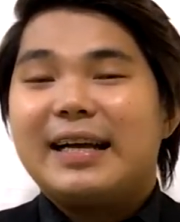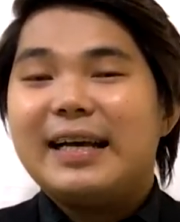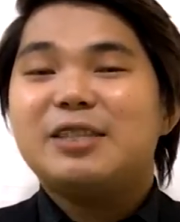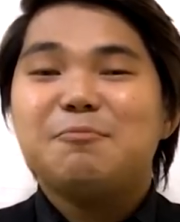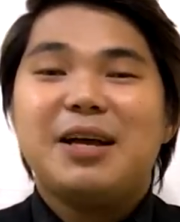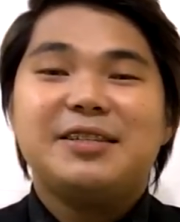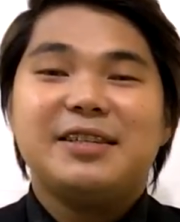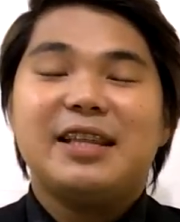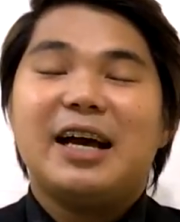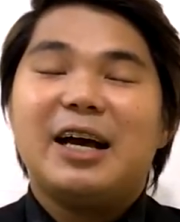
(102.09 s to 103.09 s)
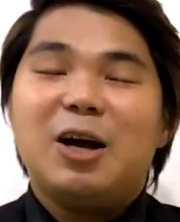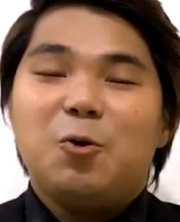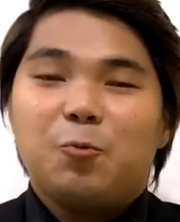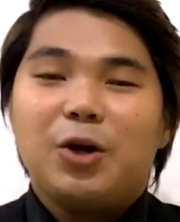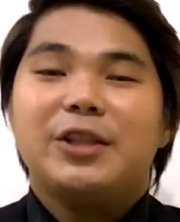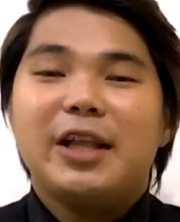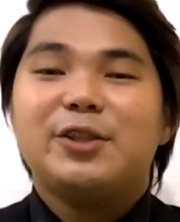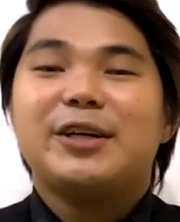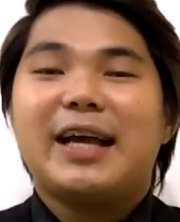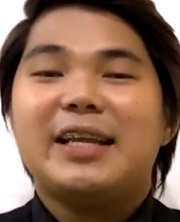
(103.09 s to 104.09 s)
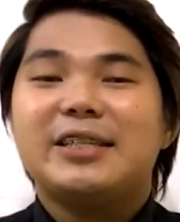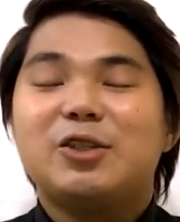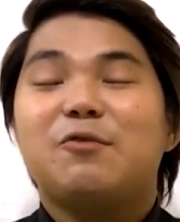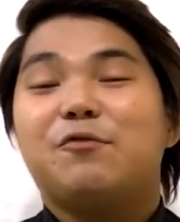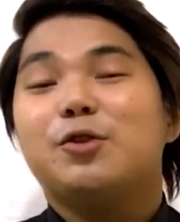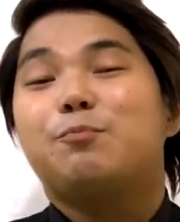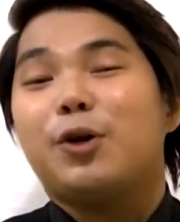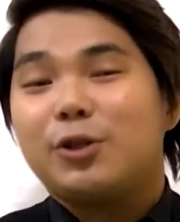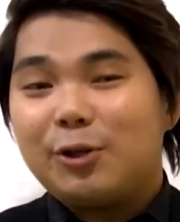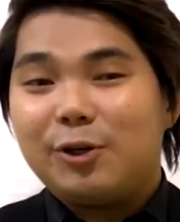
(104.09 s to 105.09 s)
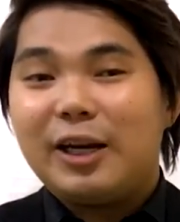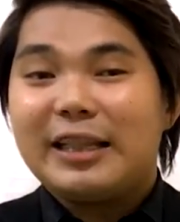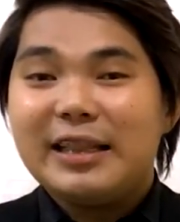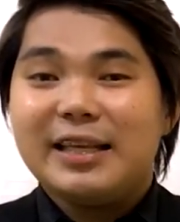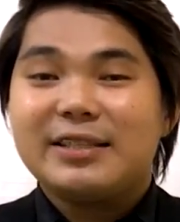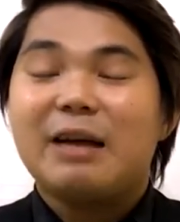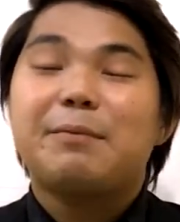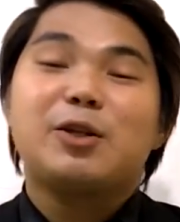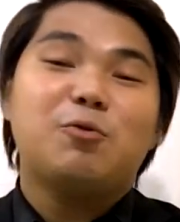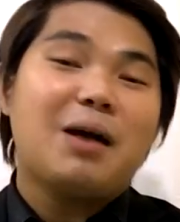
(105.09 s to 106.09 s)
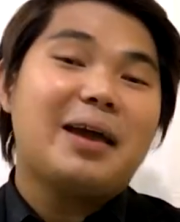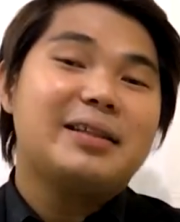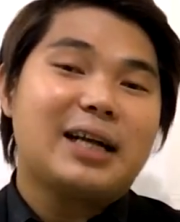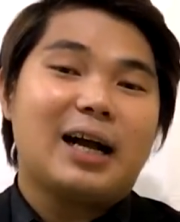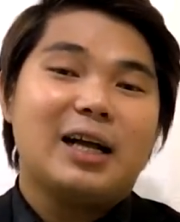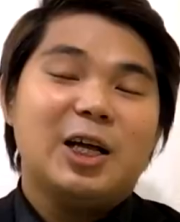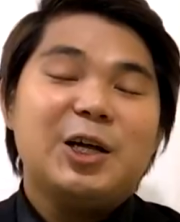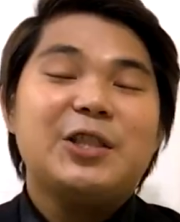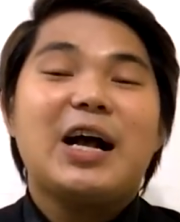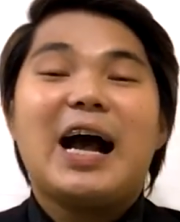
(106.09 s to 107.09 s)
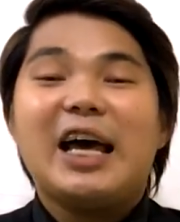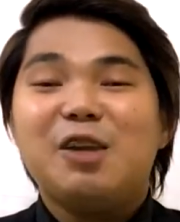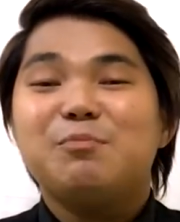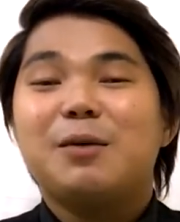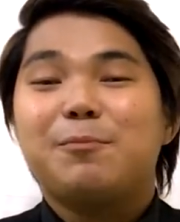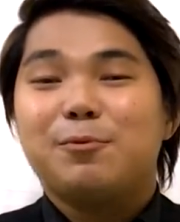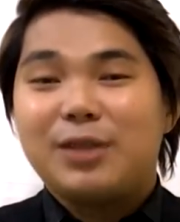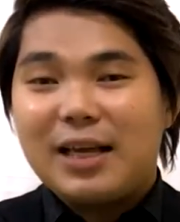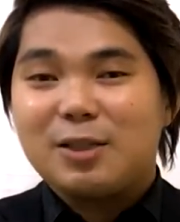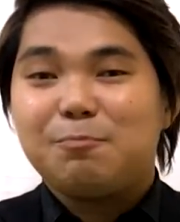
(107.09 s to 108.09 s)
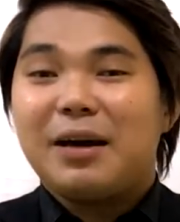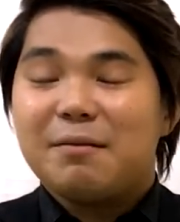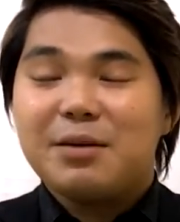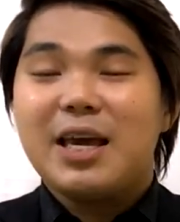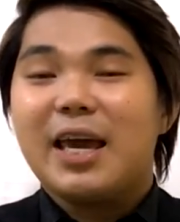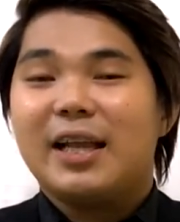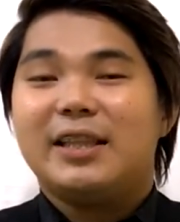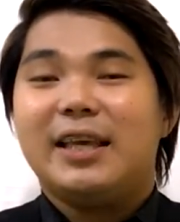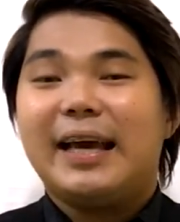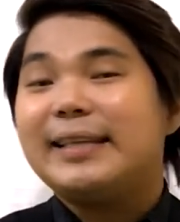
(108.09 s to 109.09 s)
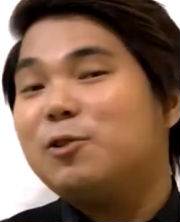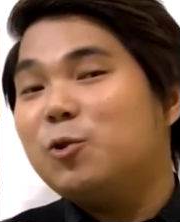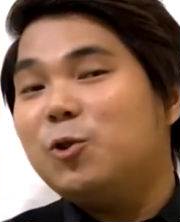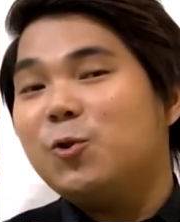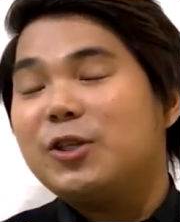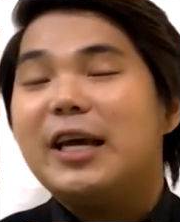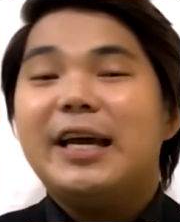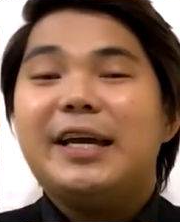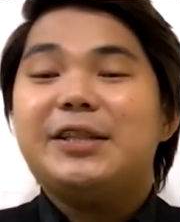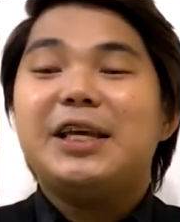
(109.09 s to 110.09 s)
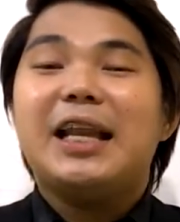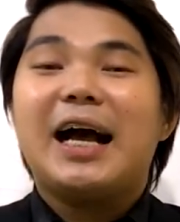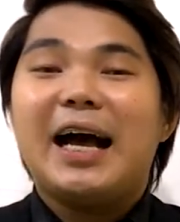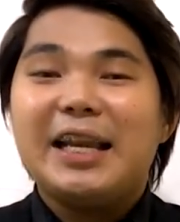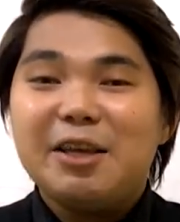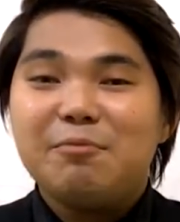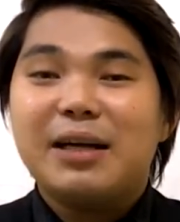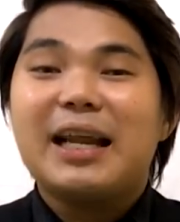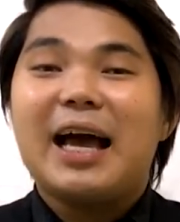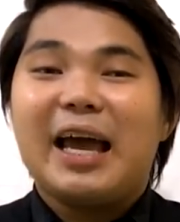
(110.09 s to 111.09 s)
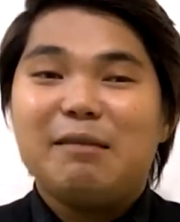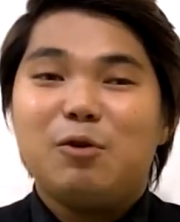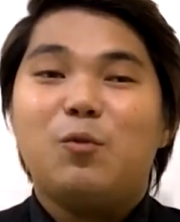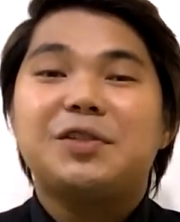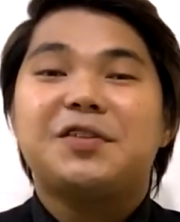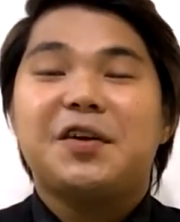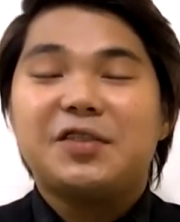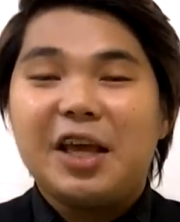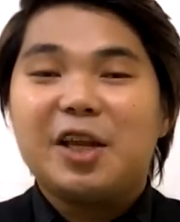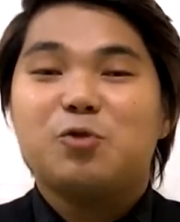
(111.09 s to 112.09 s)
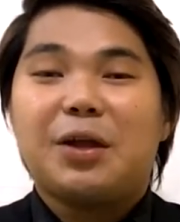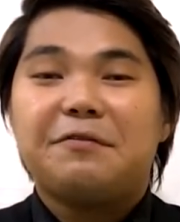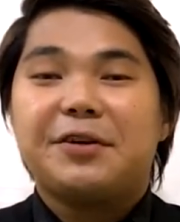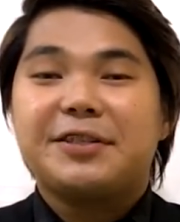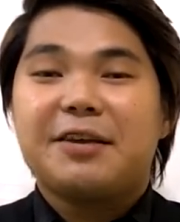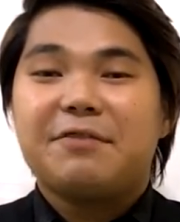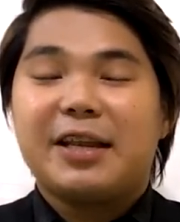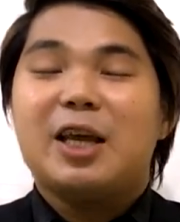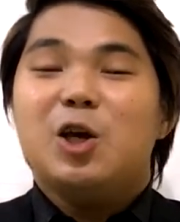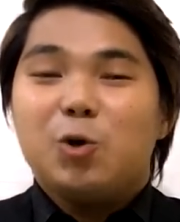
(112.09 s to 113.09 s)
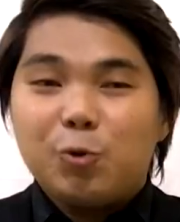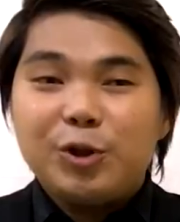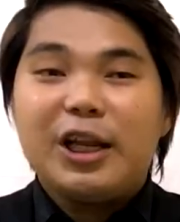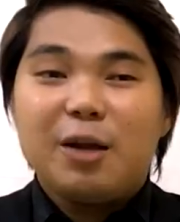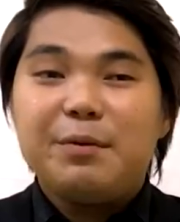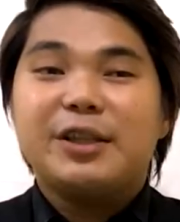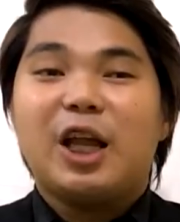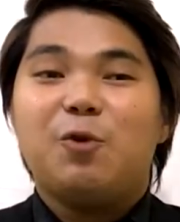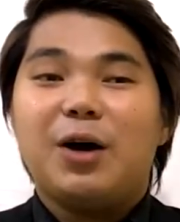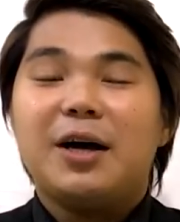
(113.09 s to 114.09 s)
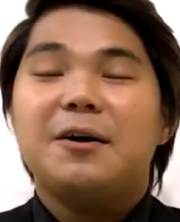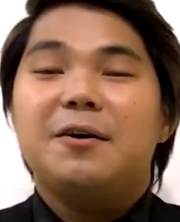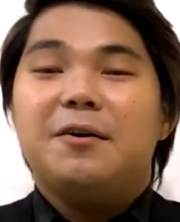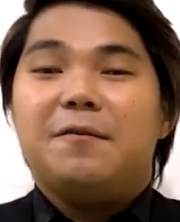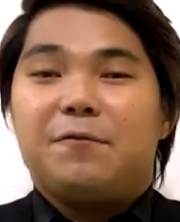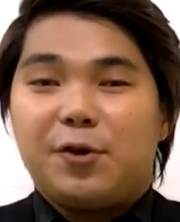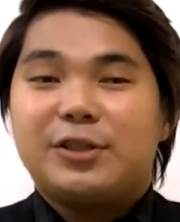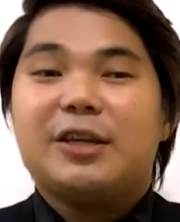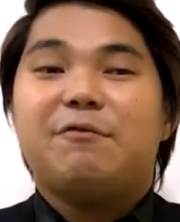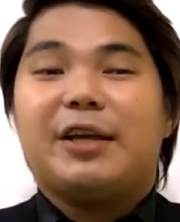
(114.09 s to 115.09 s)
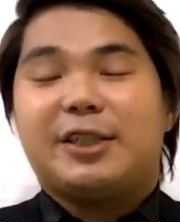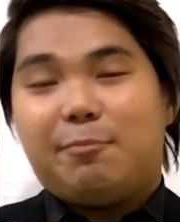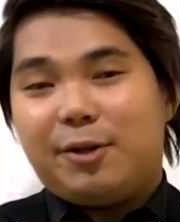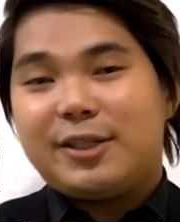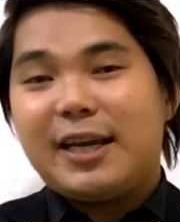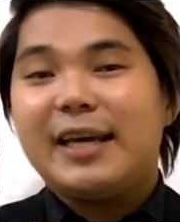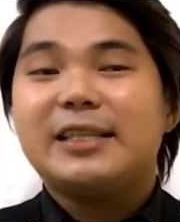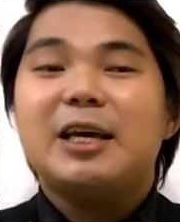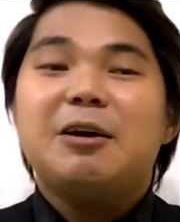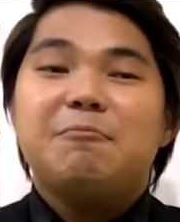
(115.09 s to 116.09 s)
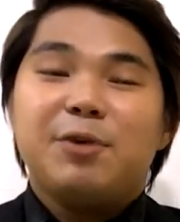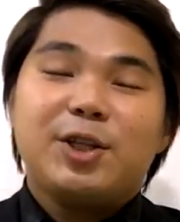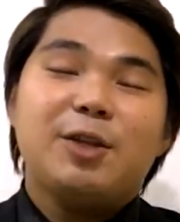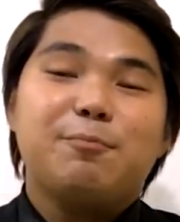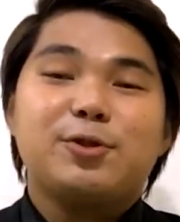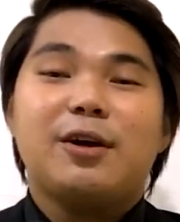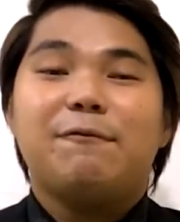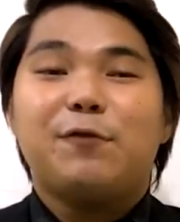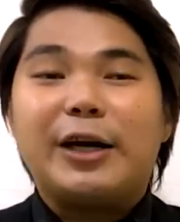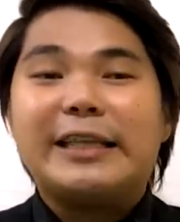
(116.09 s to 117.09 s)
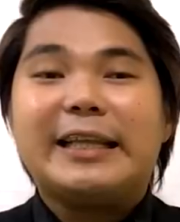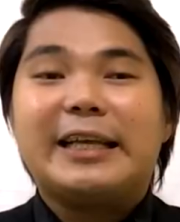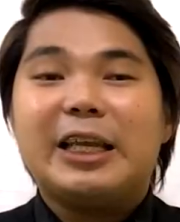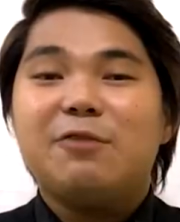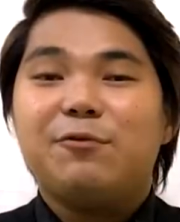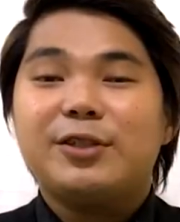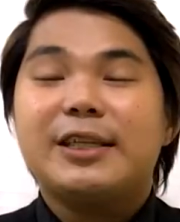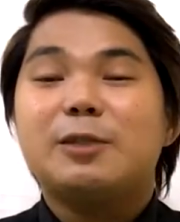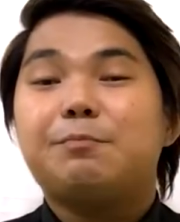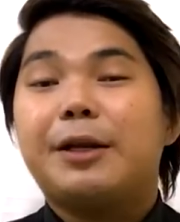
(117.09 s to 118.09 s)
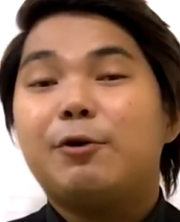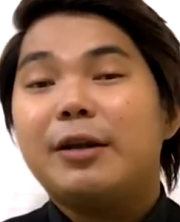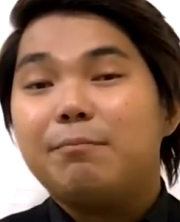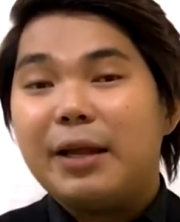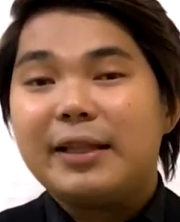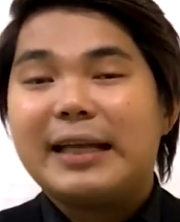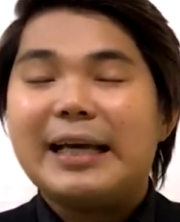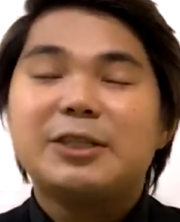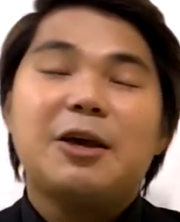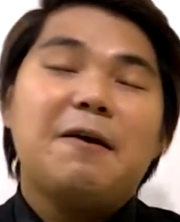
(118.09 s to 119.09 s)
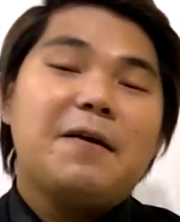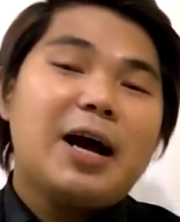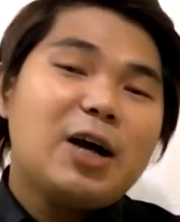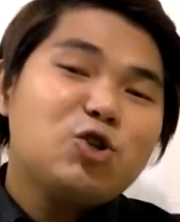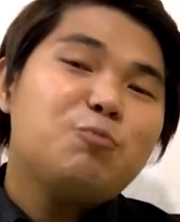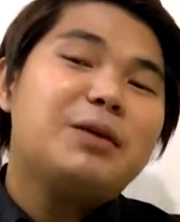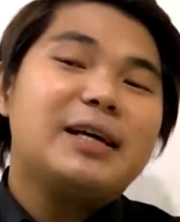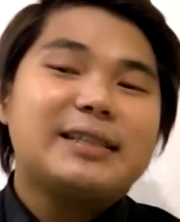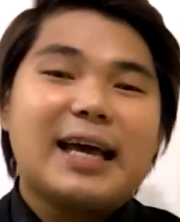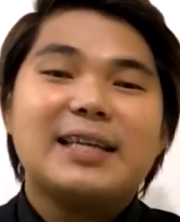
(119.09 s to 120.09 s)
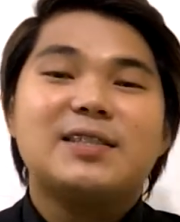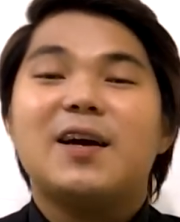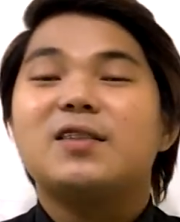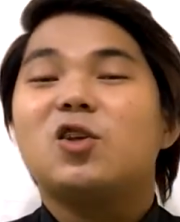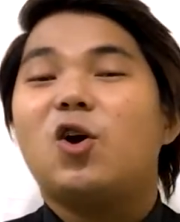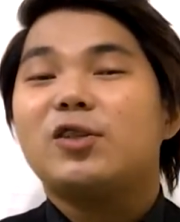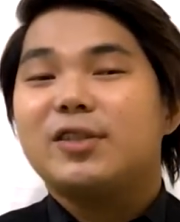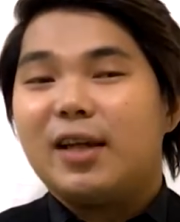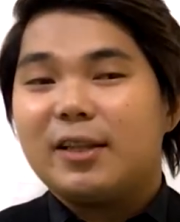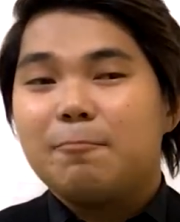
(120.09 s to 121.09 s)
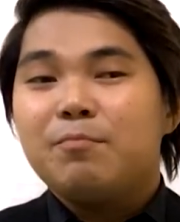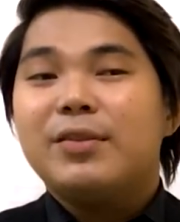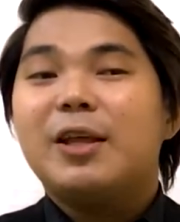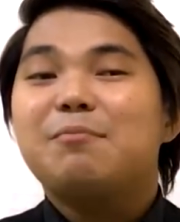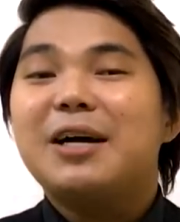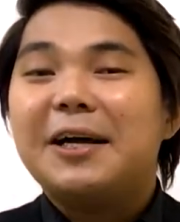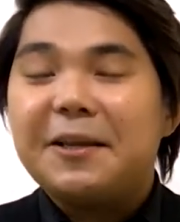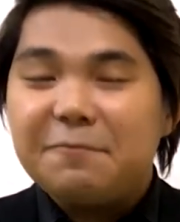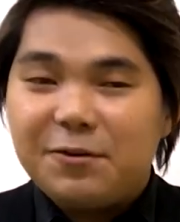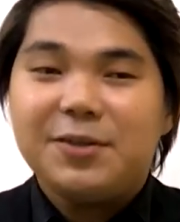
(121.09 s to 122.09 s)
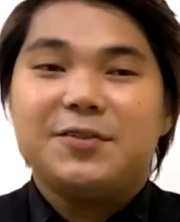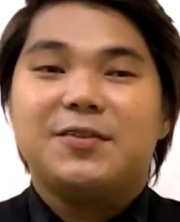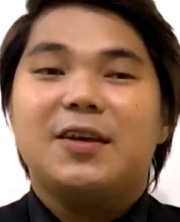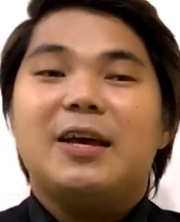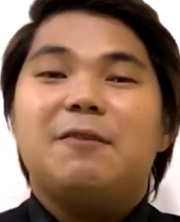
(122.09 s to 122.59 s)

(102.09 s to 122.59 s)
Guys, imagine, ang World Health Organization Food Protocol, at least dapat kumain ka ng anim na prutas para maging healthy. Guys, good news hindi lang anim ang nakain mo once na nag ng 24-7, kundi labing dalawang fruits and vegetables. Guys, meron din po siyang 14 green foods in spirulina blend. Guys, sobrang taas ng antioxidant ng mga green foods.